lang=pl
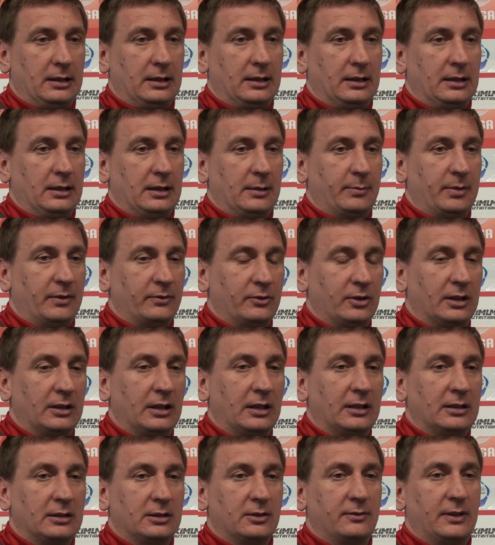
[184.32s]
y, na pewno
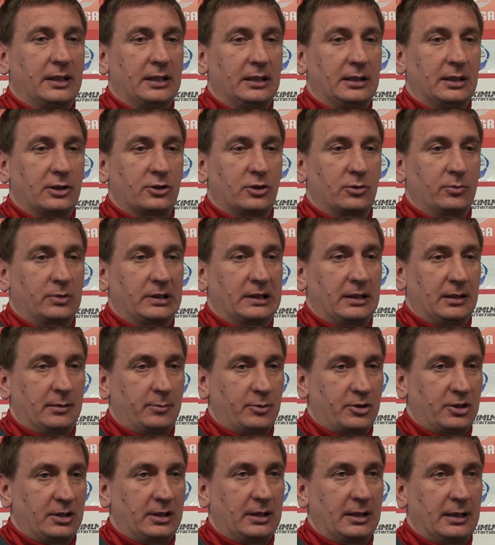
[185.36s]
analizowali naszą grę,
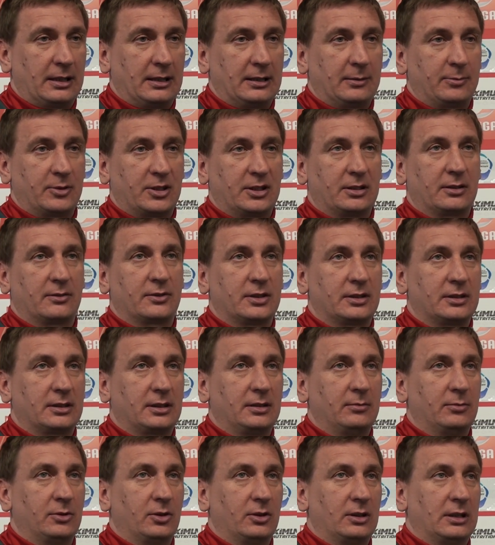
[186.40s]
przyjechali przede
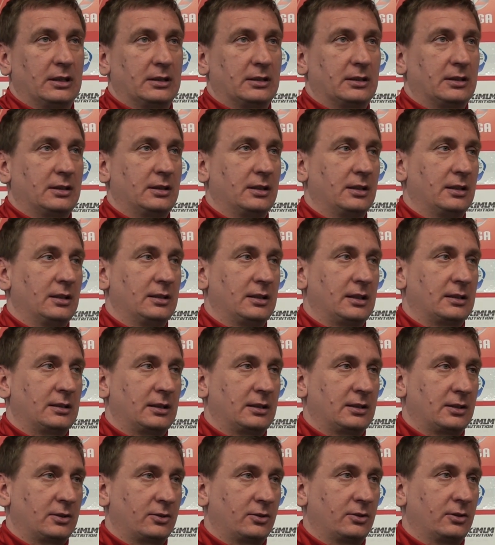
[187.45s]
wszystkim do nas
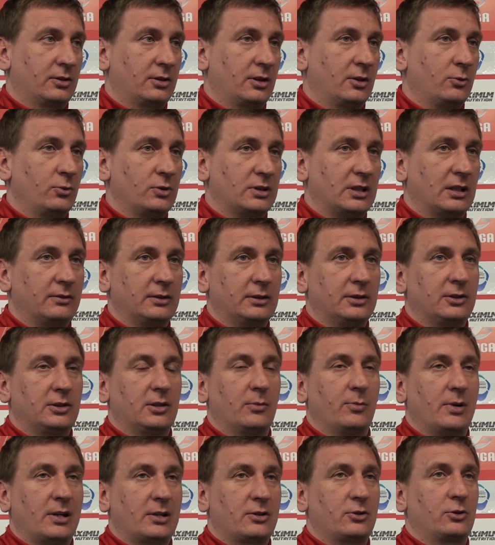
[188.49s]
zagrać z kontry, ustawili
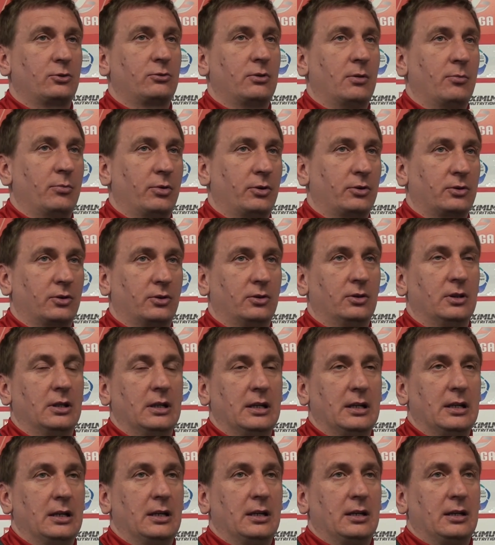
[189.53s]
się bardzo głęboko
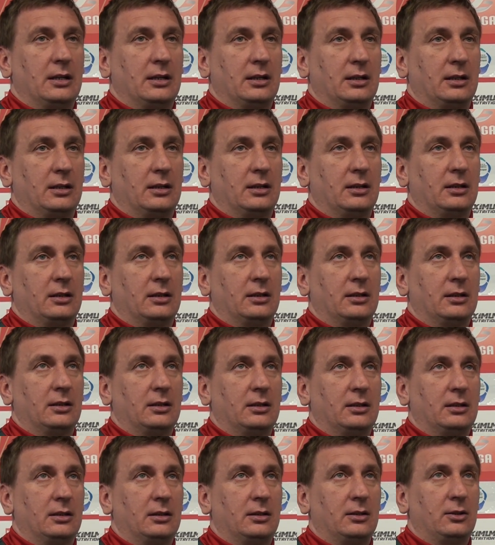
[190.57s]

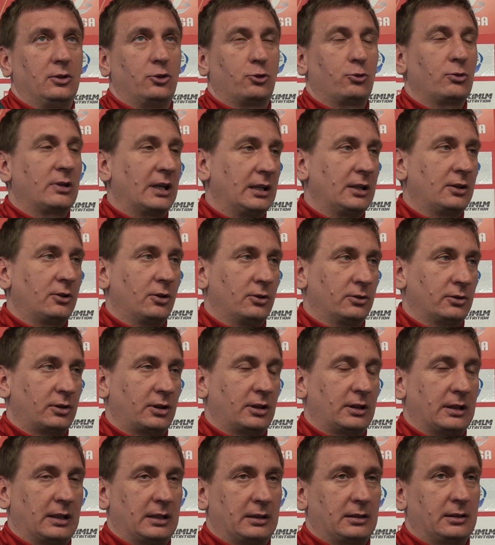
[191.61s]
i szukali
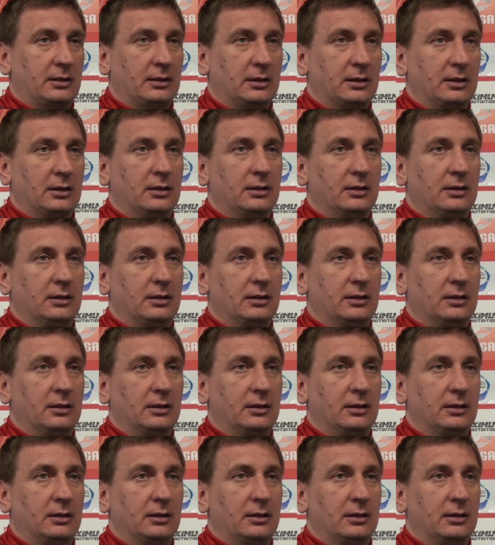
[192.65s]
kontr, tak?